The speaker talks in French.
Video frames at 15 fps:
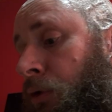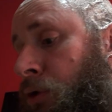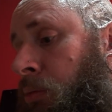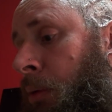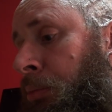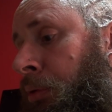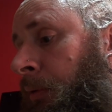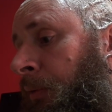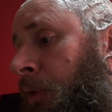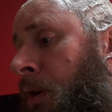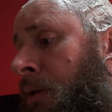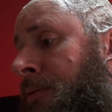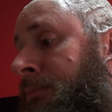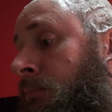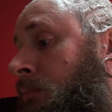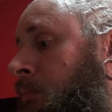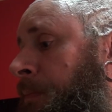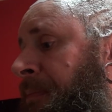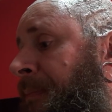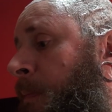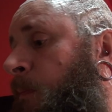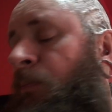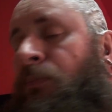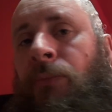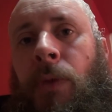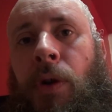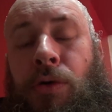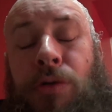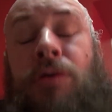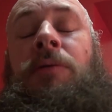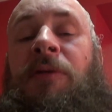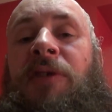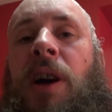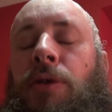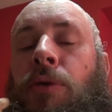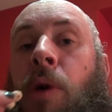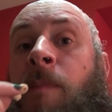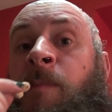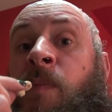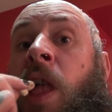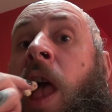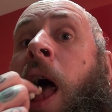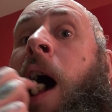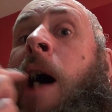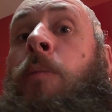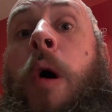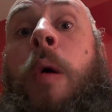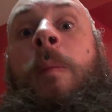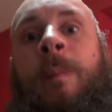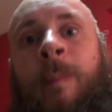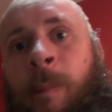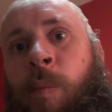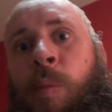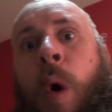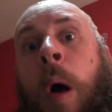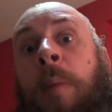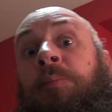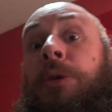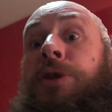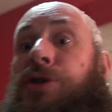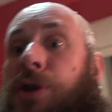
Franchement, pour une fois, je suis fier de moi. Bon, bah